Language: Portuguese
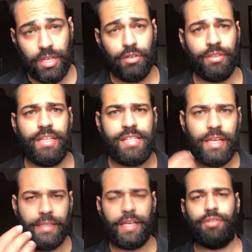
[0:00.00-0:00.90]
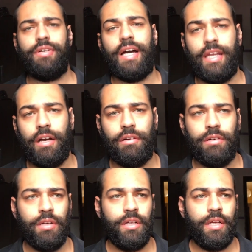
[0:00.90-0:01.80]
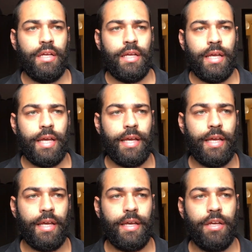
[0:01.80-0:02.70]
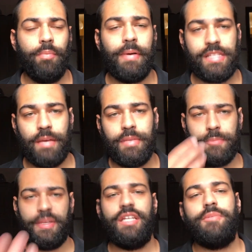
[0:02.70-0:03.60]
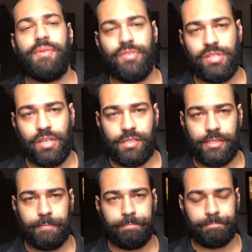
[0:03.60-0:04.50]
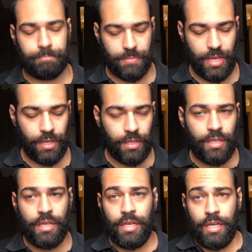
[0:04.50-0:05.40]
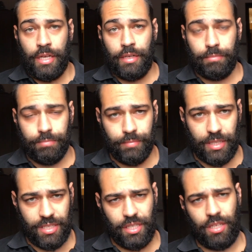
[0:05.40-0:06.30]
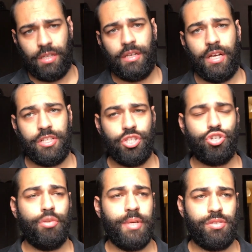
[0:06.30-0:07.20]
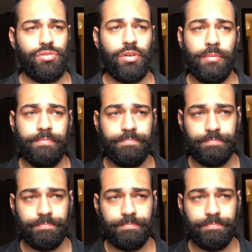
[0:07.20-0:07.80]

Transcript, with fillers: o que acontece? A ideia do canal é eu passar a minha experiência para vocês, né? Assim, a gente começou